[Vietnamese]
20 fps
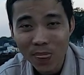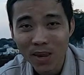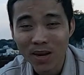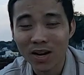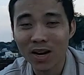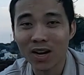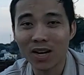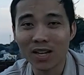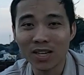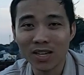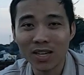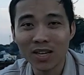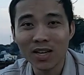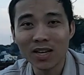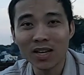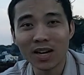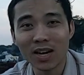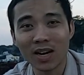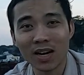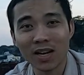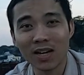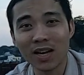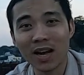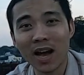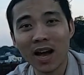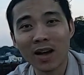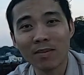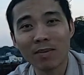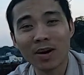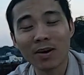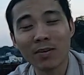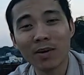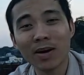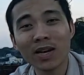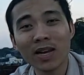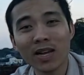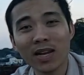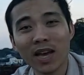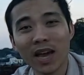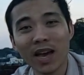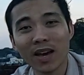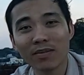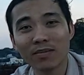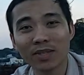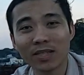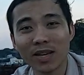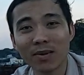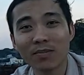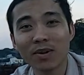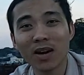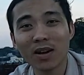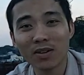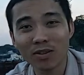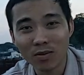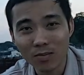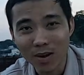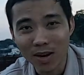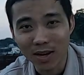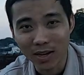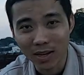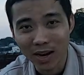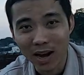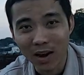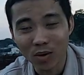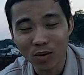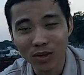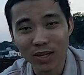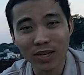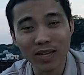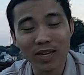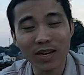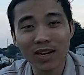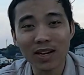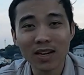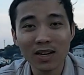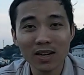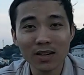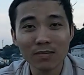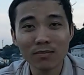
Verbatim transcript: rồi à, ai mà mới đi ngang mà xem kênh của mình lần đầu thì nhớ